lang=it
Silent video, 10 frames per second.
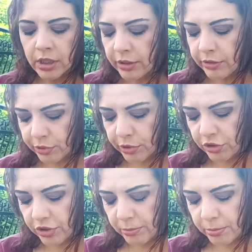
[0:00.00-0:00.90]

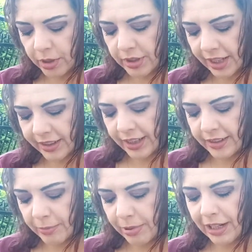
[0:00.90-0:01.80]
forse un po'
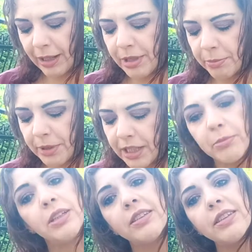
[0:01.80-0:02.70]
idratante per la mia pelle
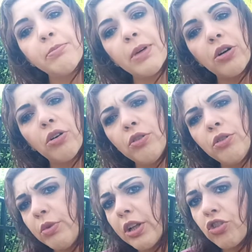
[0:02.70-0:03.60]
mista ma con
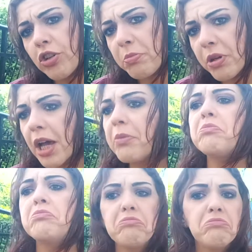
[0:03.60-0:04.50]
una cipria
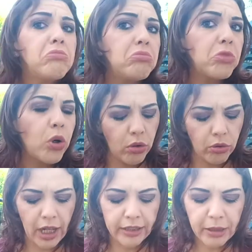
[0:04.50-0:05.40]

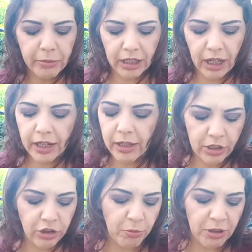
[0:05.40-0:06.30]
colorata magari leggermente